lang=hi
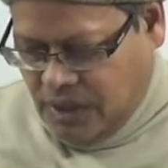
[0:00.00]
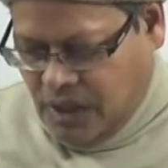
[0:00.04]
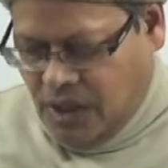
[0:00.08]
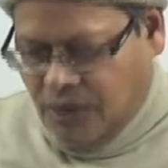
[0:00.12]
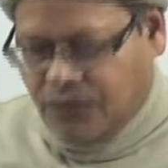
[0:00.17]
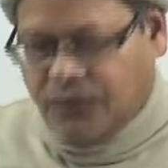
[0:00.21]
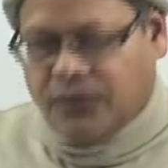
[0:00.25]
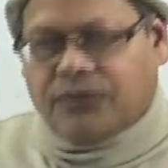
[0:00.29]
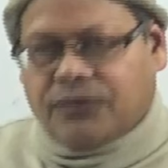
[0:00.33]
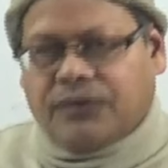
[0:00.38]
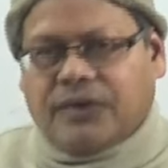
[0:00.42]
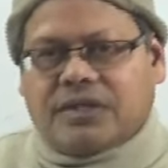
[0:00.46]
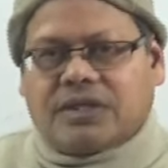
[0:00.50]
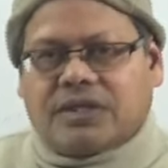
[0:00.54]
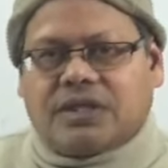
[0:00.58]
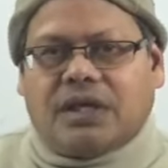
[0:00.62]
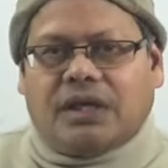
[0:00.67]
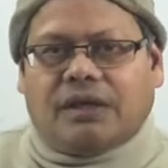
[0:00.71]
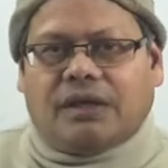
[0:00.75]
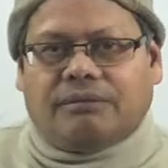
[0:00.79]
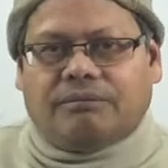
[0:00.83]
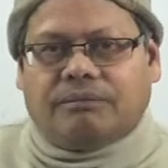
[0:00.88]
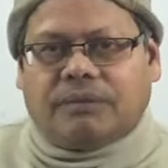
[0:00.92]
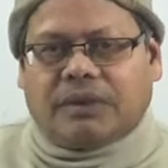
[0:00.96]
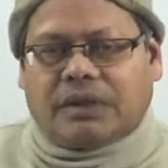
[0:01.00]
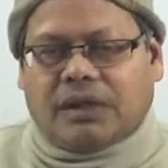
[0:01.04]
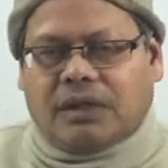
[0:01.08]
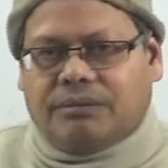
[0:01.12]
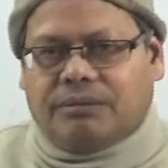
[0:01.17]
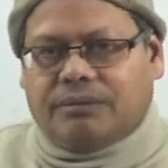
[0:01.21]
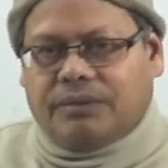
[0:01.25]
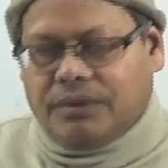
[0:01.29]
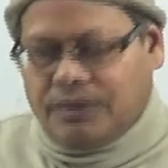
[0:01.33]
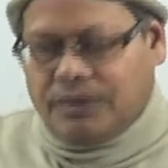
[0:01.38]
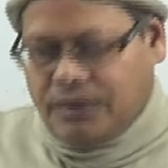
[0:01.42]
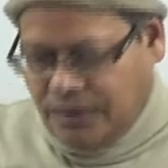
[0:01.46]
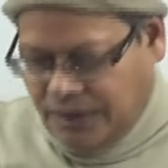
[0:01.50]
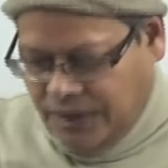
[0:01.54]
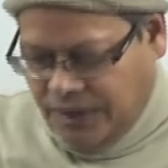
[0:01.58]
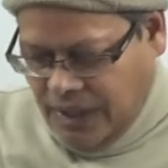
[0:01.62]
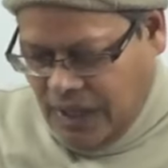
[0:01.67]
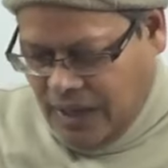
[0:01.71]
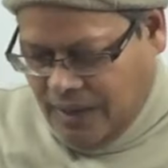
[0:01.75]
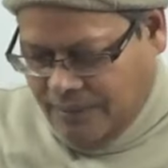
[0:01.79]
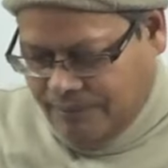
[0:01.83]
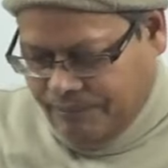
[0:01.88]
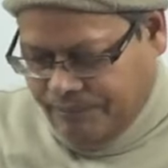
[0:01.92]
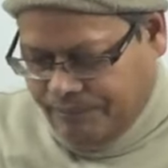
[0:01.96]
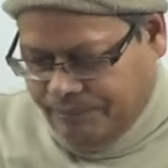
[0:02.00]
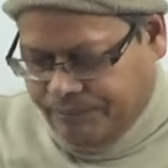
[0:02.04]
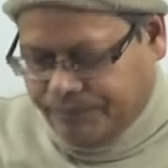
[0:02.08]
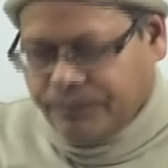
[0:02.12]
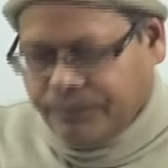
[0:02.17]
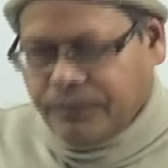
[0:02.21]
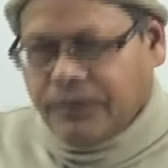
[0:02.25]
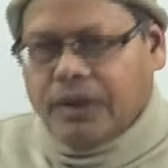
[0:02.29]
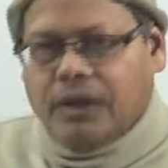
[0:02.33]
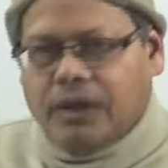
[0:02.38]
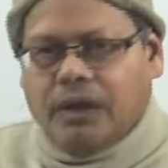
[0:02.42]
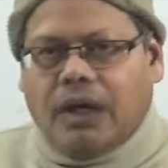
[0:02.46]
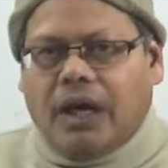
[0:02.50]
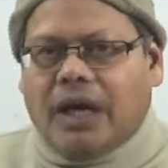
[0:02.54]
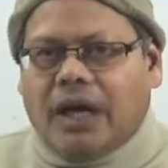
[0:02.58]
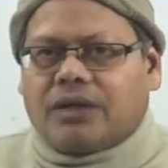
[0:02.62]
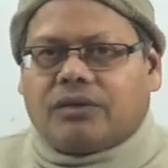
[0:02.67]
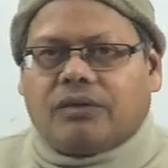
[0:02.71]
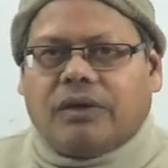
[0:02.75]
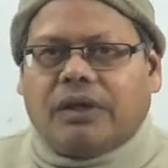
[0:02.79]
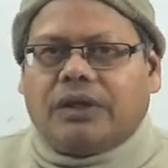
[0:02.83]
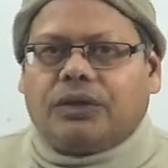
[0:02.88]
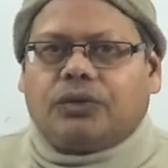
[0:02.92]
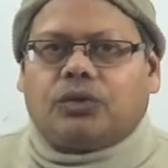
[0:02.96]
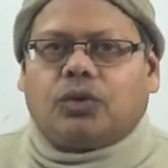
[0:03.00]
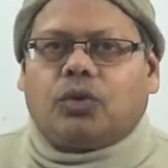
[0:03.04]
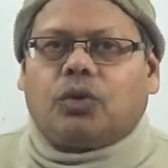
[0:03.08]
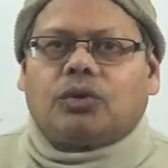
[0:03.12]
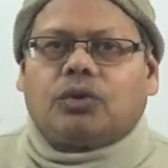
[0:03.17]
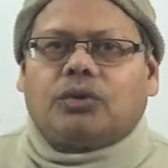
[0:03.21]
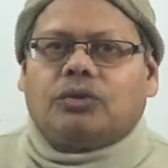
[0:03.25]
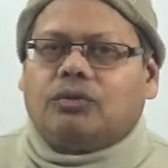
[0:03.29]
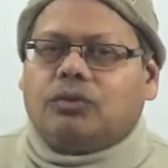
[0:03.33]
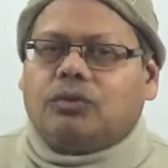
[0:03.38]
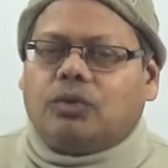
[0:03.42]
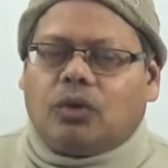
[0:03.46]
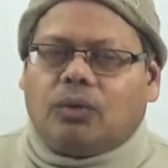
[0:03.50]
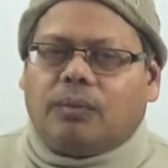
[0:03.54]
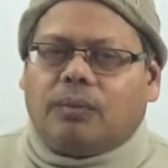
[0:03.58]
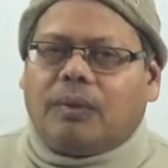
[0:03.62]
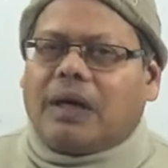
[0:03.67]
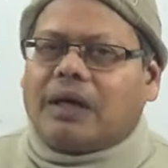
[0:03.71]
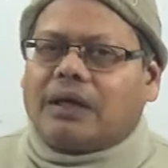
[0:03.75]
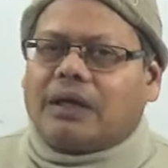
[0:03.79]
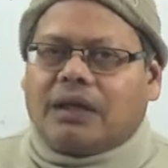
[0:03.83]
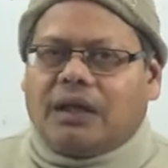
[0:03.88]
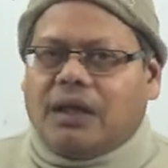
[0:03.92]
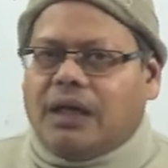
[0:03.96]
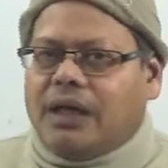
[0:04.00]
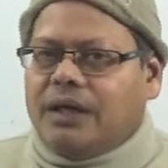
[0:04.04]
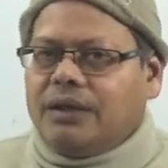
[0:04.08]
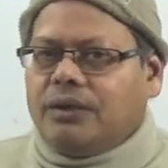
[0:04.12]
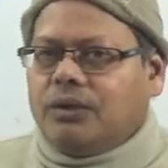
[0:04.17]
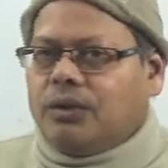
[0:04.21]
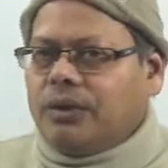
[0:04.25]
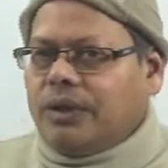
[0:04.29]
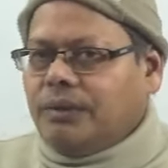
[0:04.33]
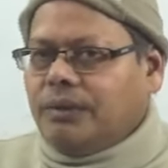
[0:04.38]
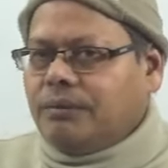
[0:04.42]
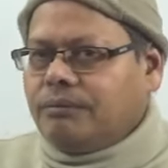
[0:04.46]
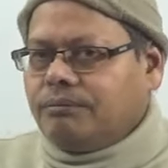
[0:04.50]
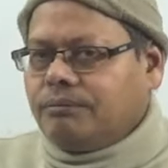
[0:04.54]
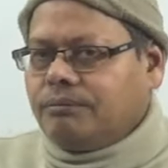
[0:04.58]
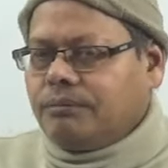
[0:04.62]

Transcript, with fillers: ऑफर फॉर सेल मतलब दिया एक्चुअली दो दो बार किया इन्होंने